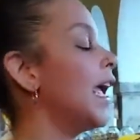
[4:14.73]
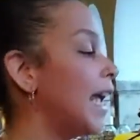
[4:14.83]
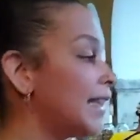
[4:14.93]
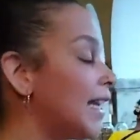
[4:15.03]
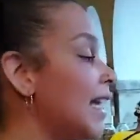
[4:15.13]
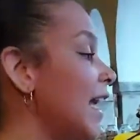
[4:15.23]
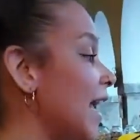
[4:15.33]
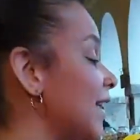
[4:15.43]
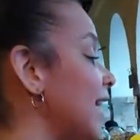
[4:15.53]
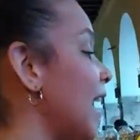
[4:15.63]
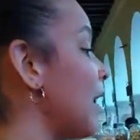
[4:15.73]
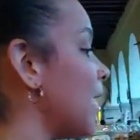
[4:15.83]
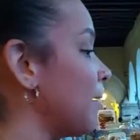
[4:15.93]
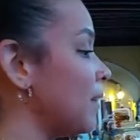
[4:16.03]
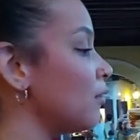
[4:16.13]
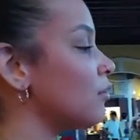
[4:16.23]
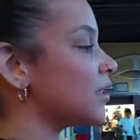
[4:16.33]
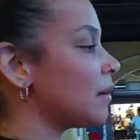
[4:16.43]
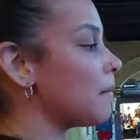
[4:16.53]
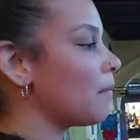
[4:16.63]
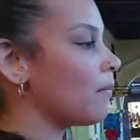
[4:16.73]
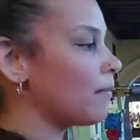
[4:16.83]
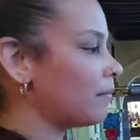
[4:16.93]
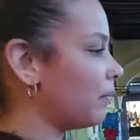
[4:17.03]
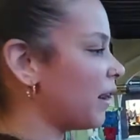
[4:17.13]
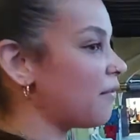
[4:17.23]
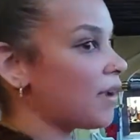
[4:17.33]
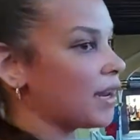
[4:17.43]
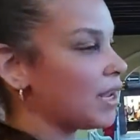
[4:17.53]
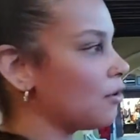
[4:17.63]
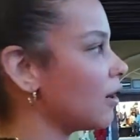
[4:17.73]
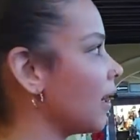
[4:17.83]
Este, este es mi dulce preferido,